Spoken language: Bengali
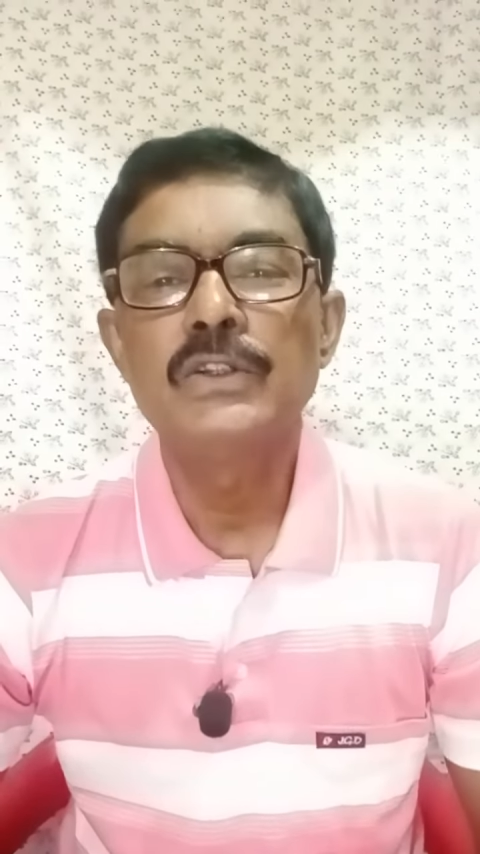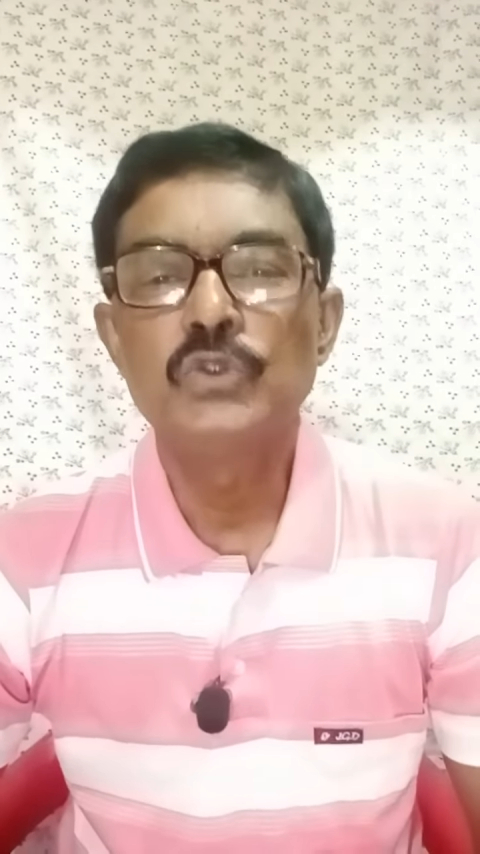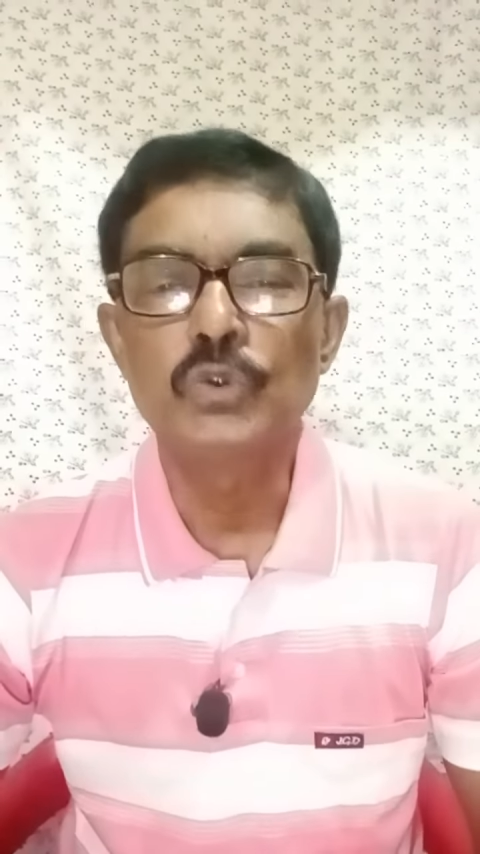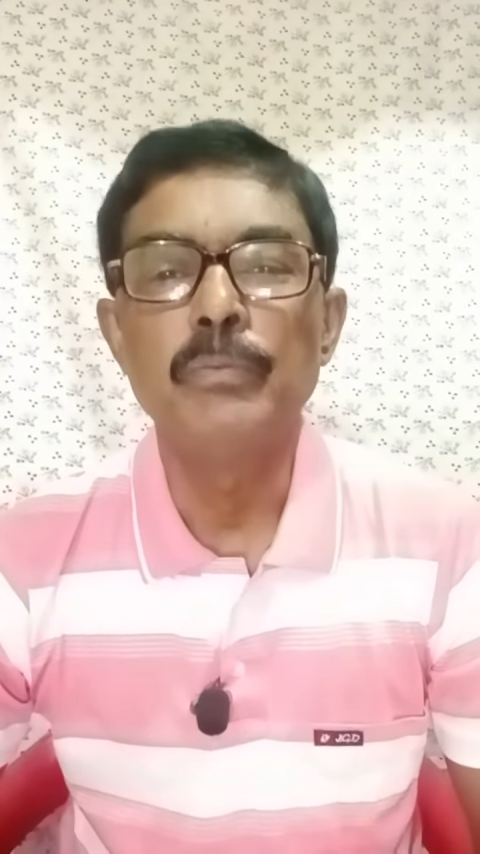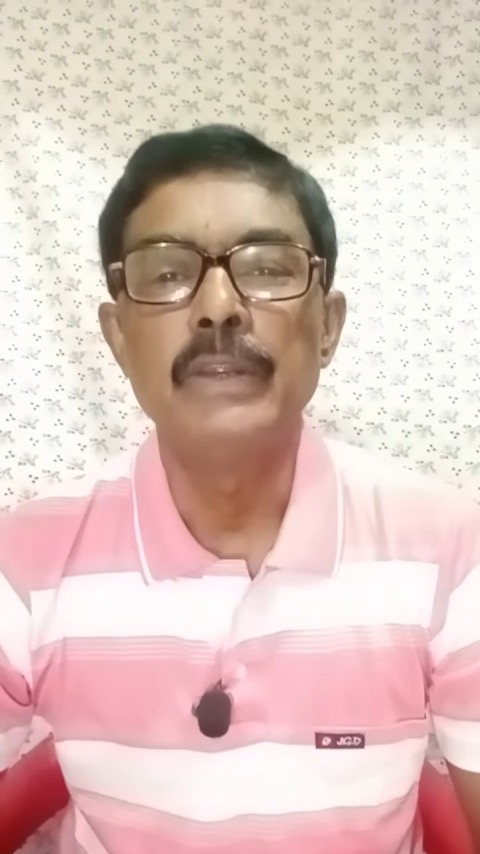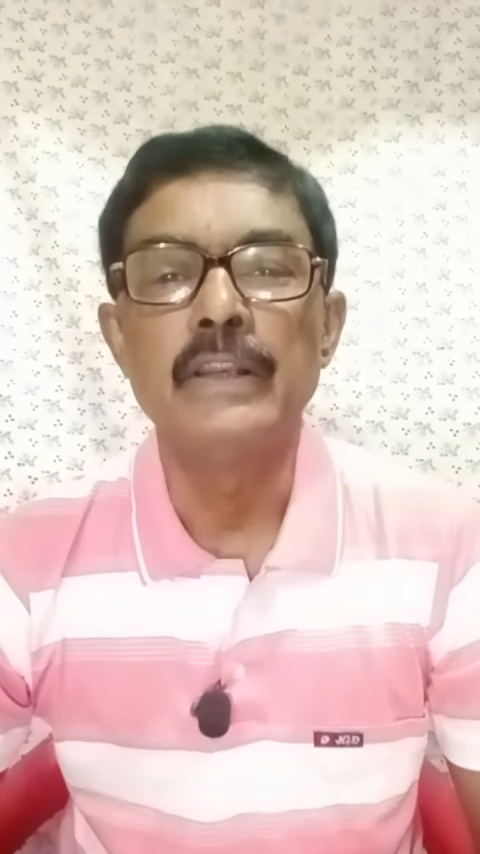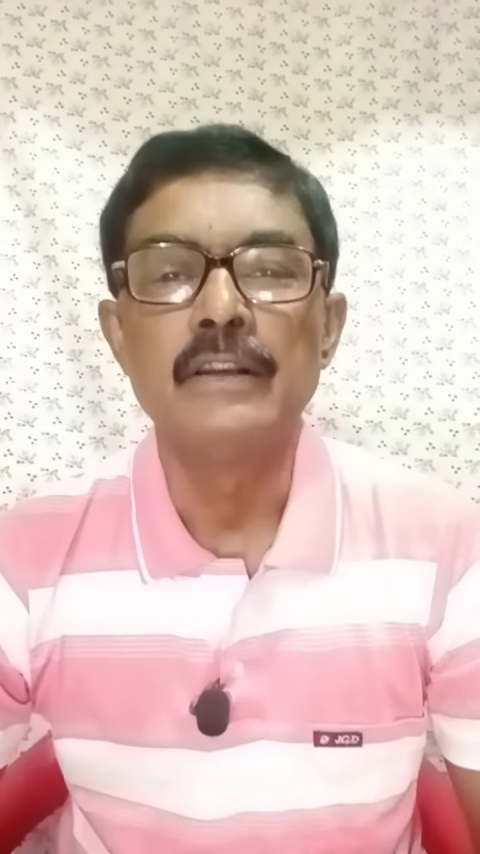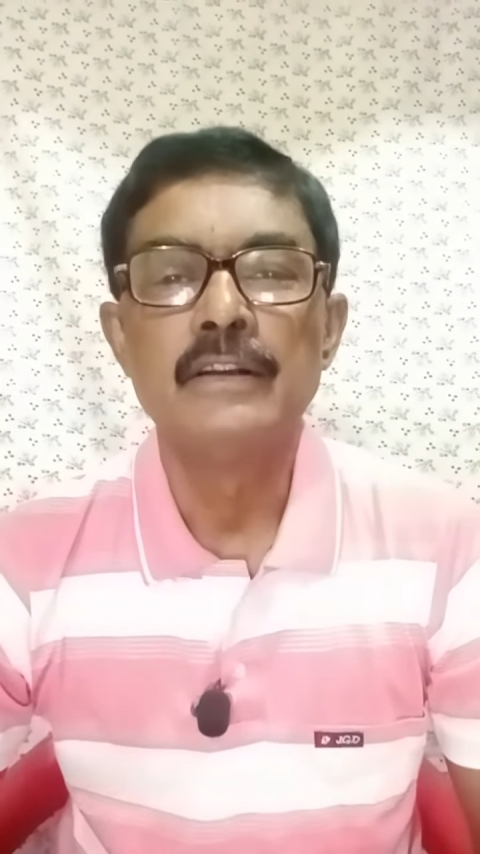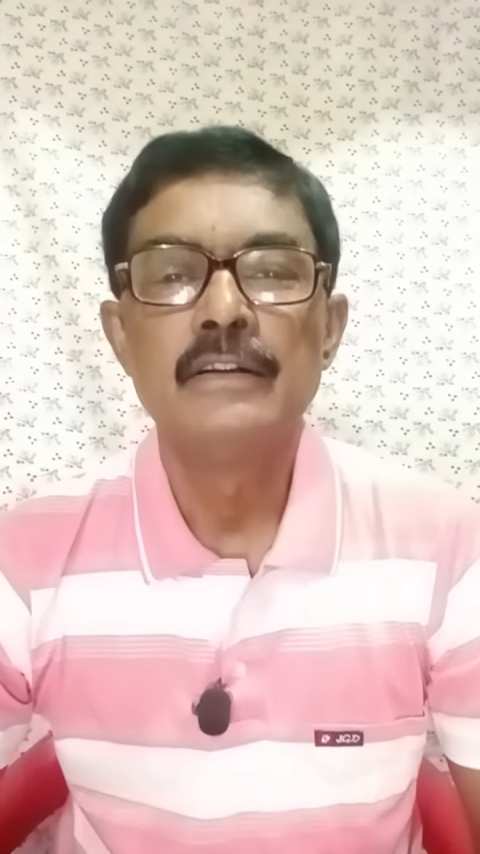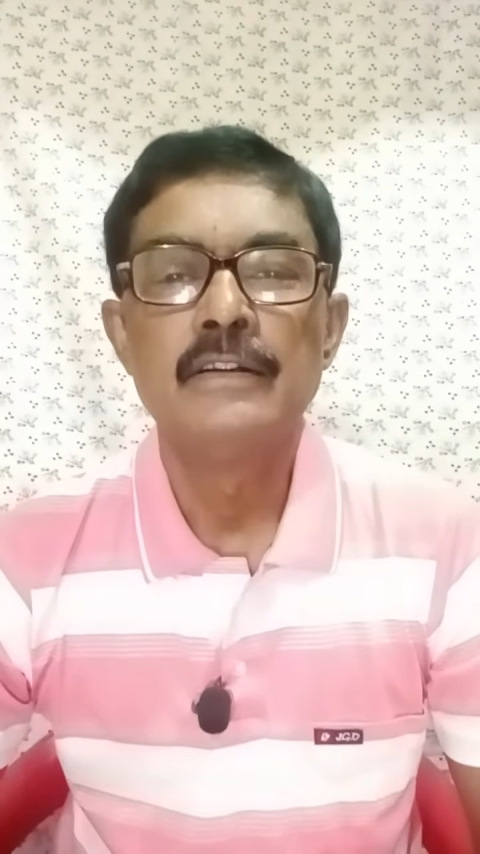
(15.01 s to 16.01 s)
শুনবেন
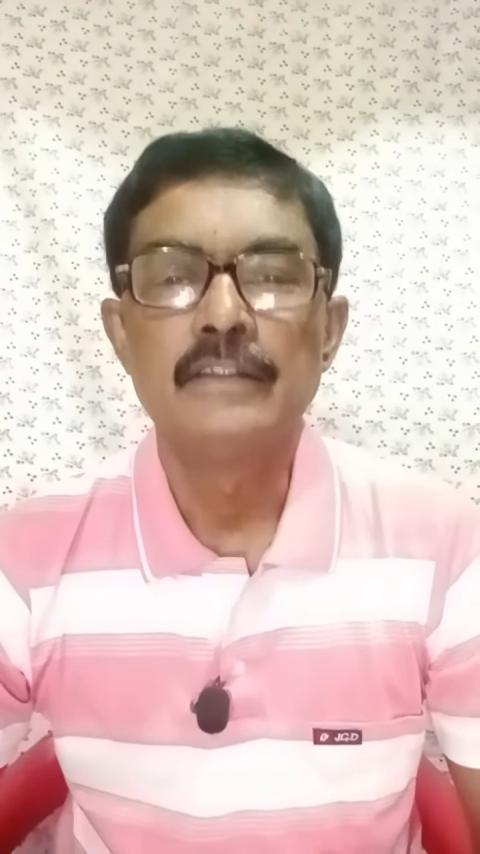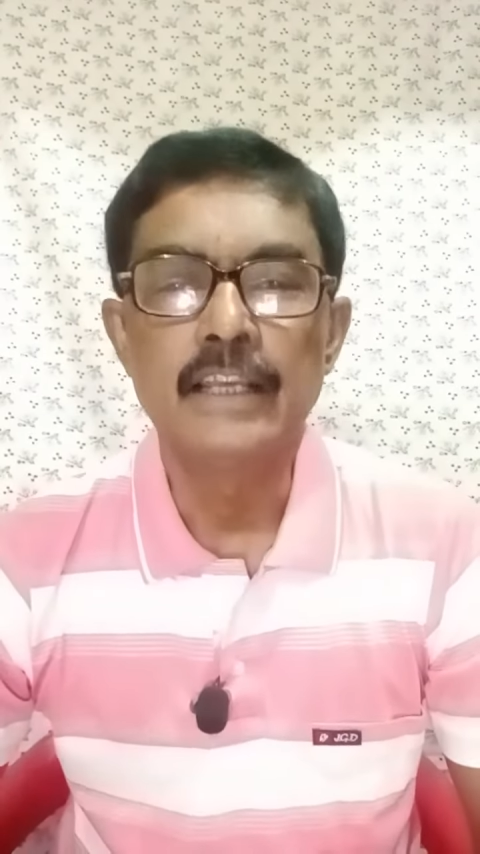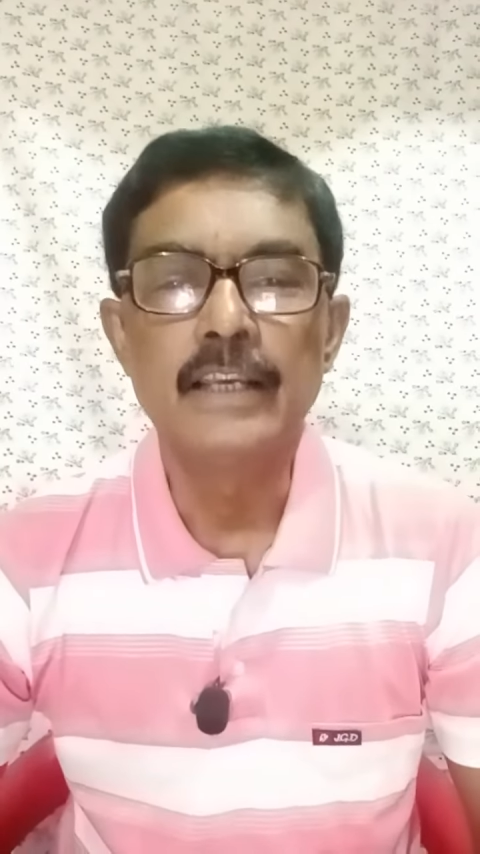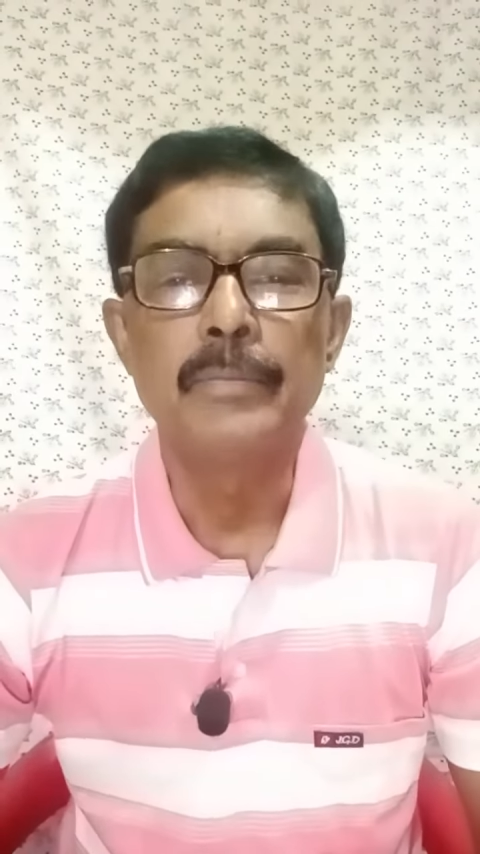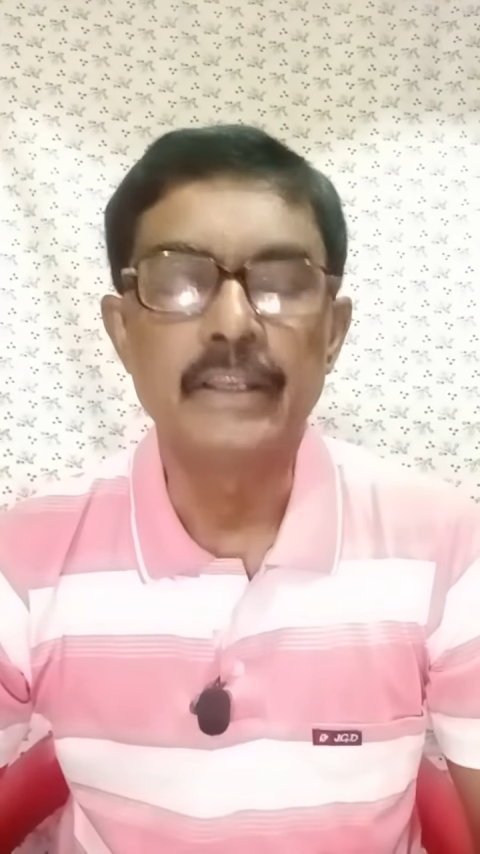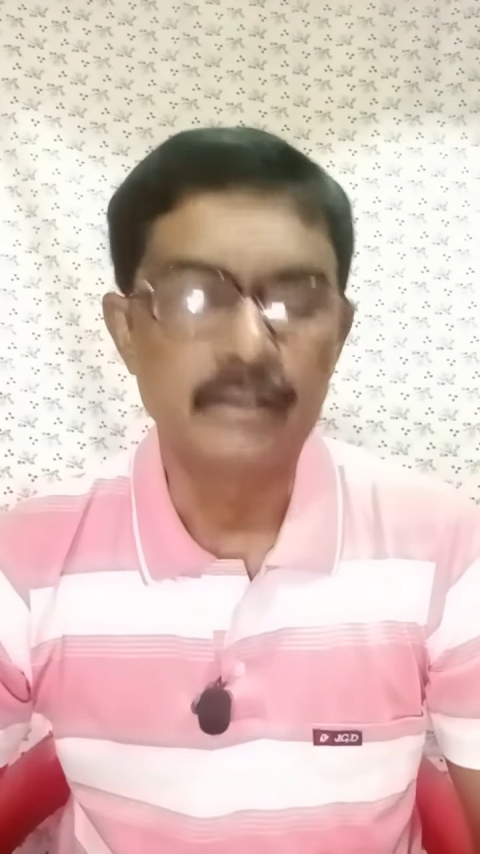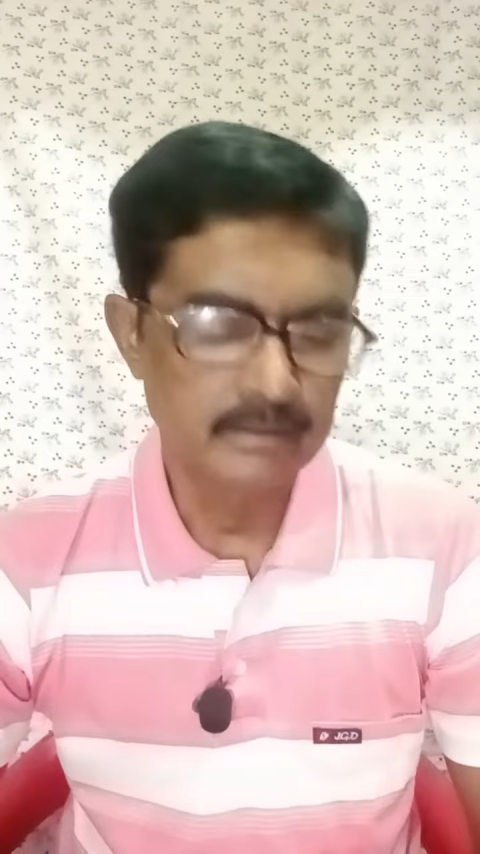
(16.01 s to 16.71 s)
দেখবেন